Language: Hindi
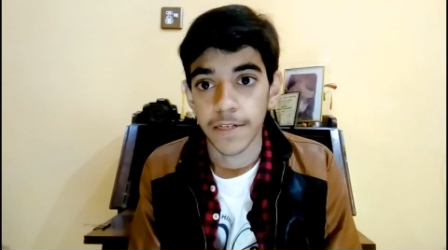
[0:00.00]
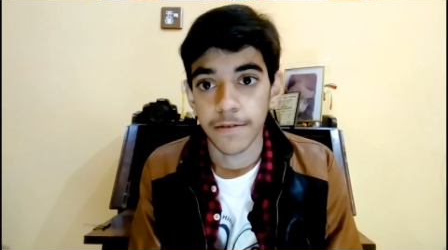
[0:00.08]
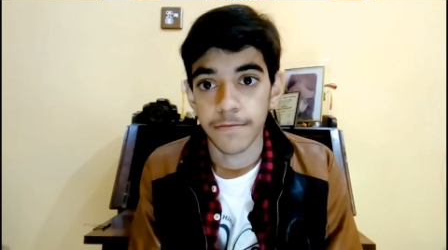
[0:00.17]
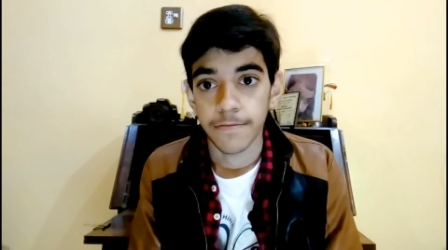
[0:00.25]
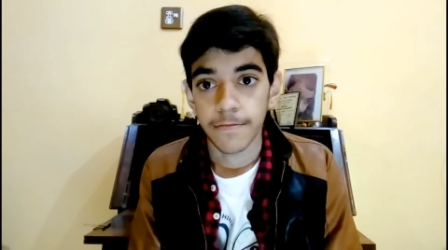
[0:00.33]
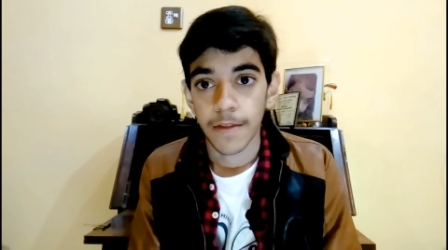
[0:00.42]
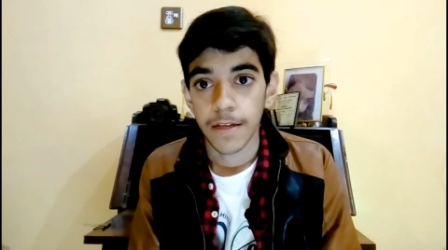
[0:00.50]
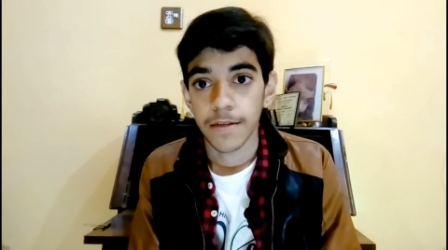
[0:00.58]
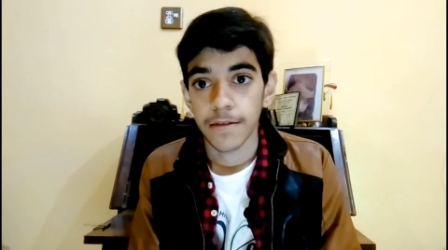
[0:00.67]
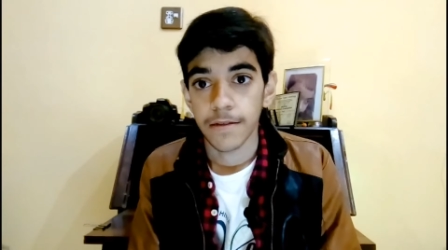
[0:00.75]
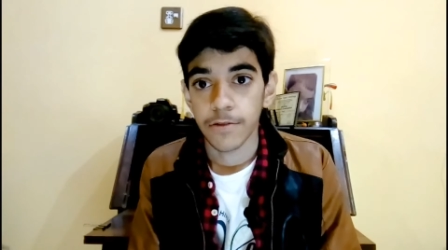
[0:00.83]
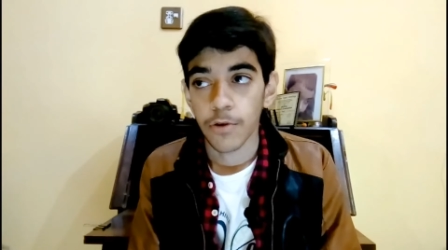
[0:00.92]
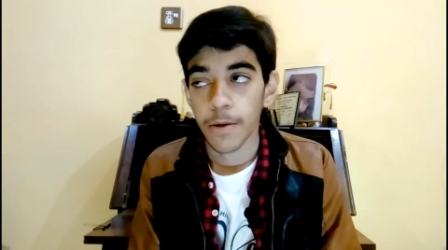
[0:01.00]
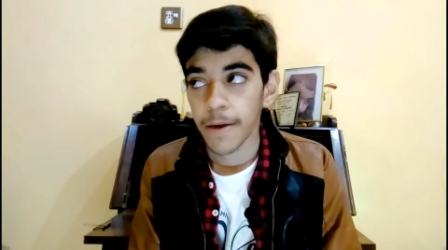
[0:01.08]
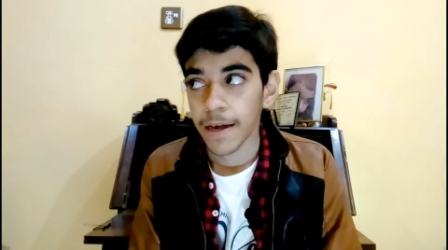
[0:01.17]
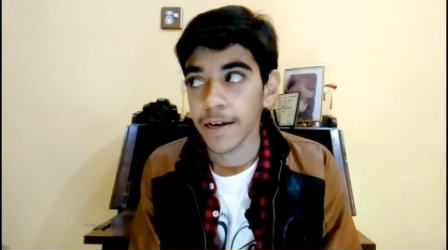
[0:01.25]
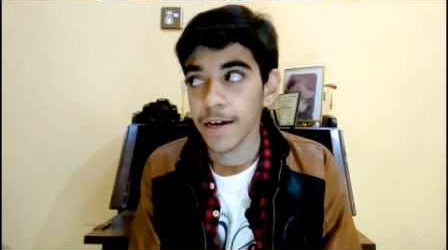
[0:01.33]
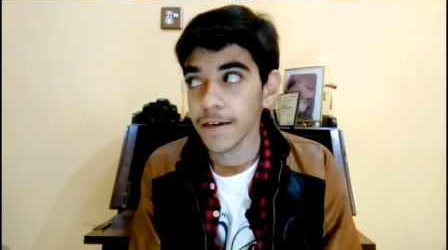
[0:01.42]
अच्छा है थोड़ा
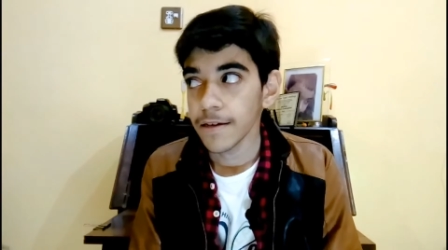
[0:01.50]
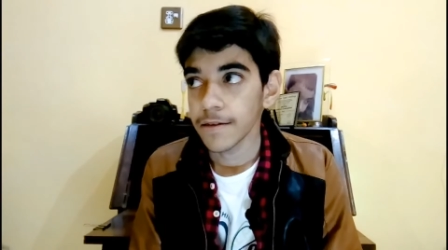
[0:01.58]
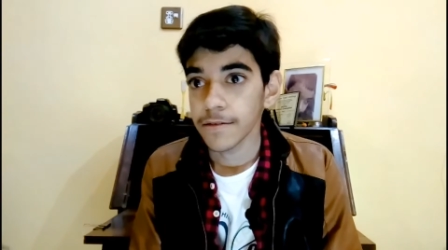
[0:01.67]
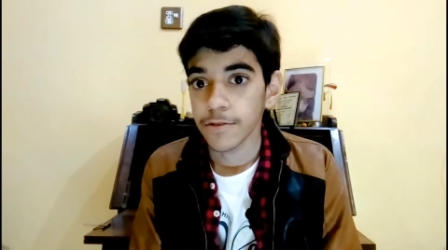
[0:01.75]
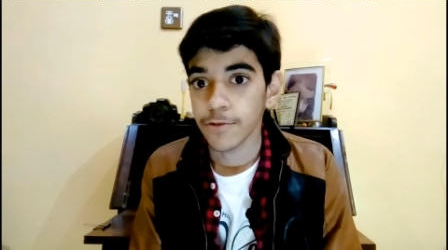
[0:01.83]
महंगा है